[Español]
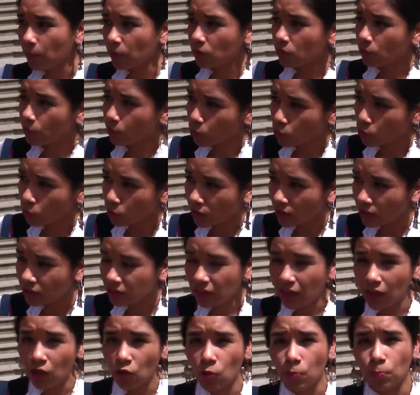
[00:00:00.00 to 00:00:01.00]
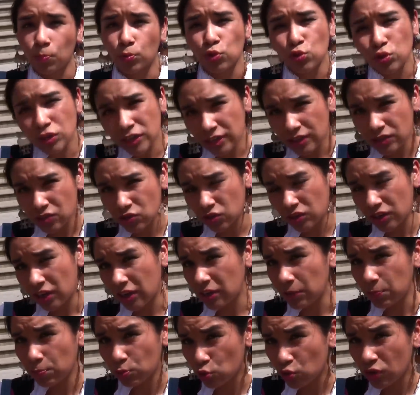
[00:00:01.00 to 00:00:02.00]
por, un Estado
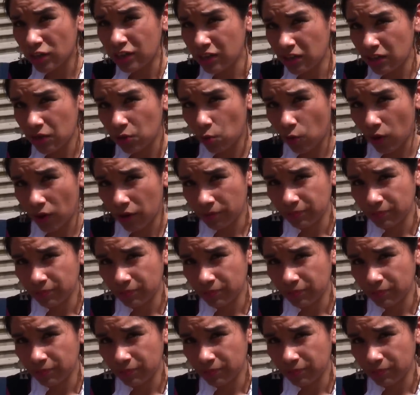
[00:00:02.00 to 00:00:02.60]
plurinacional y plurilingüe.